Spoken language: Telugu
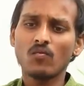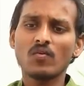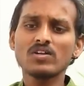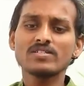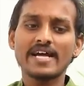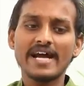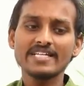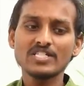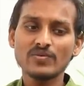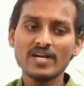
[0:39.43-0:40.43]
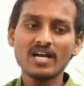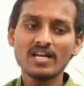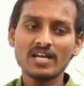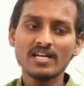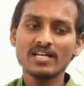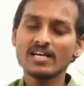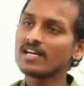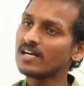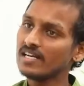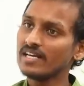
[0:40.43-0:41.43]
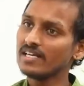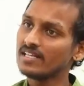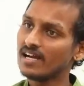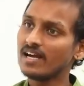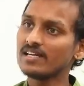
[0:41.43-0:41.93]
వాళ్ళు సాటిస్ఫై అయ్యారా లేదా